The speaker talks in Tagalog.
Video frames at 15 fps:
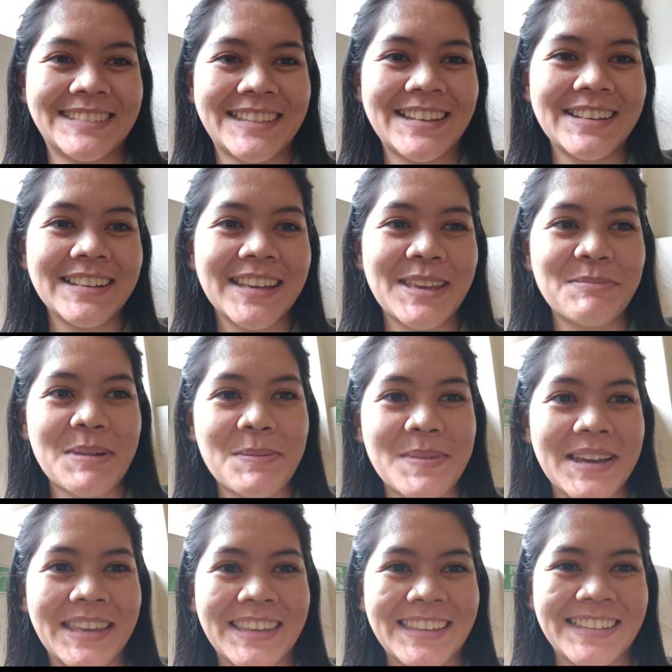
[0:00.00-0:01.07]
Okay,
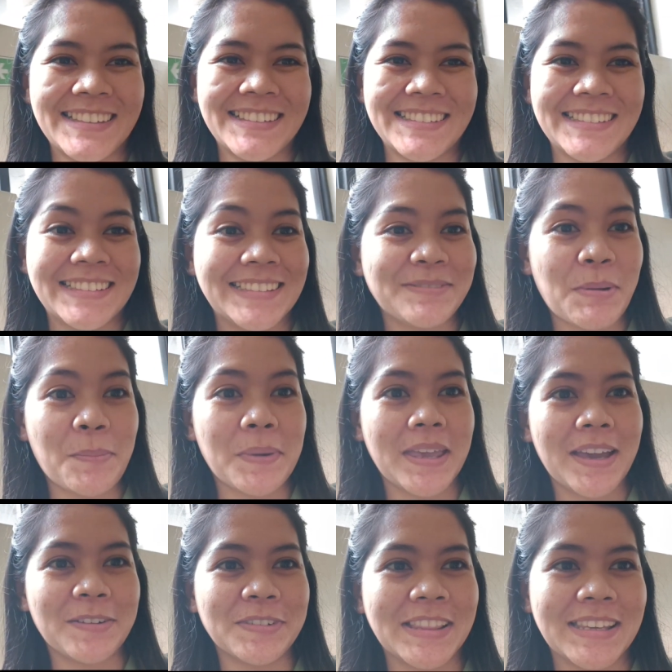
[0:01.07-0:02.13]
bye-bye.
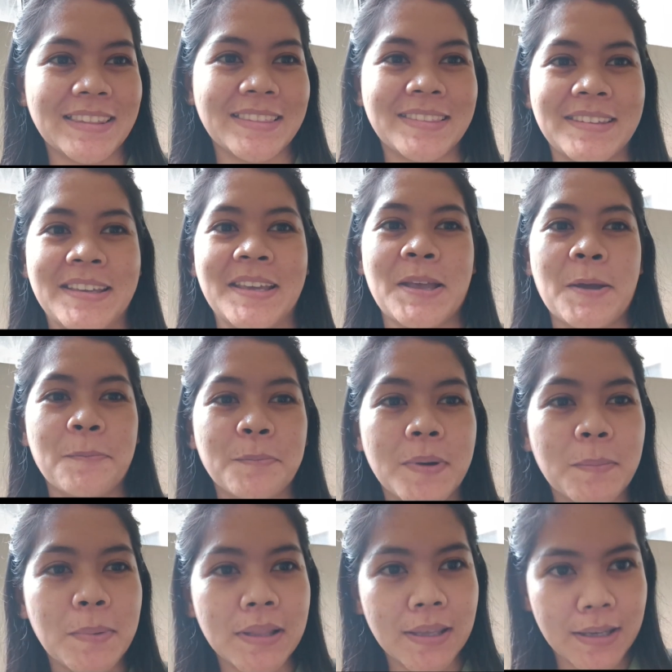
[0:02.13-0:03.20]
Mamaya ulit.
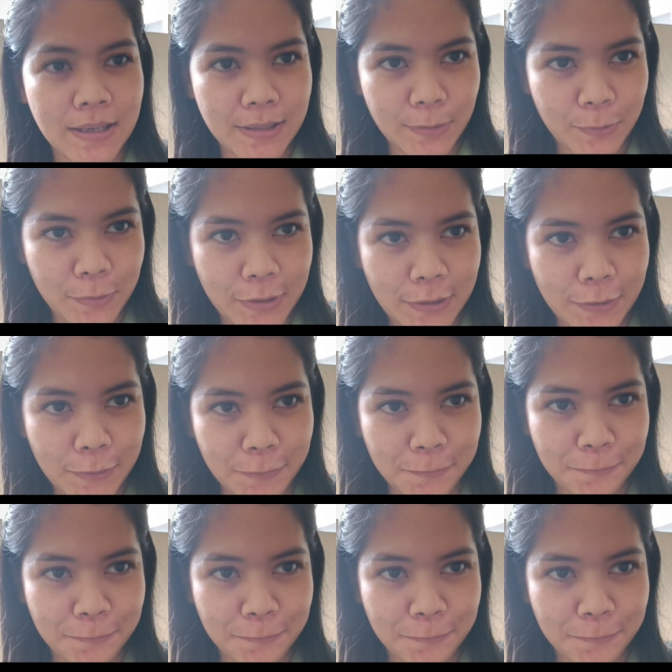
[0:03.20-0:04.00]
Babalikan ko kayo.